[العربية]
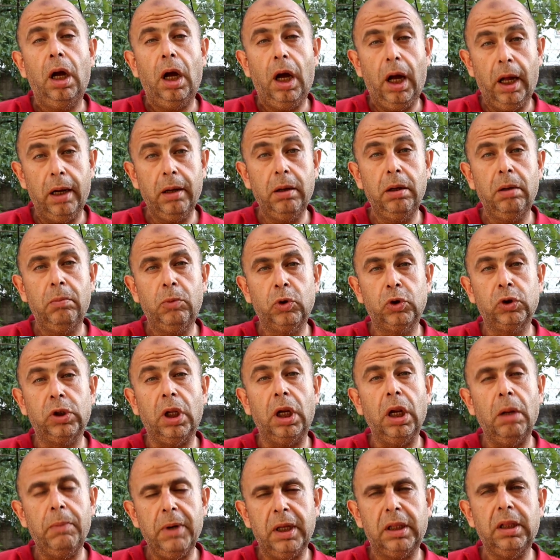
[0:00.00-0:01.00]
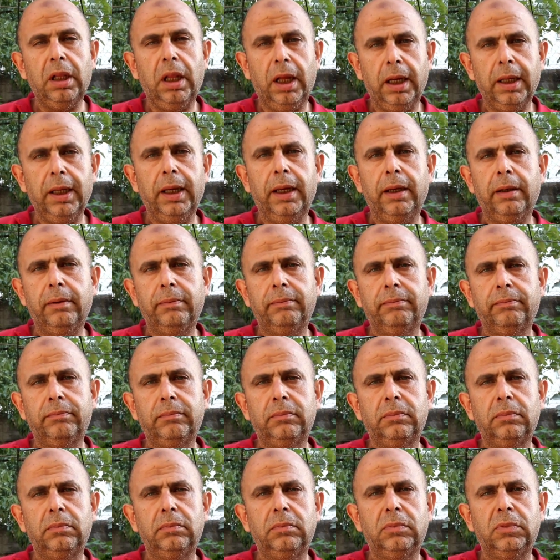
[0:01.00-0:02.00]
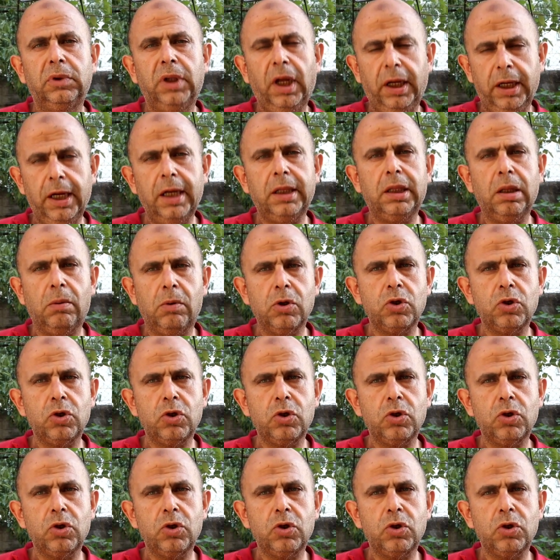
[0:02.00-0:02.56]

عن متطلبات الحياه تحياتنا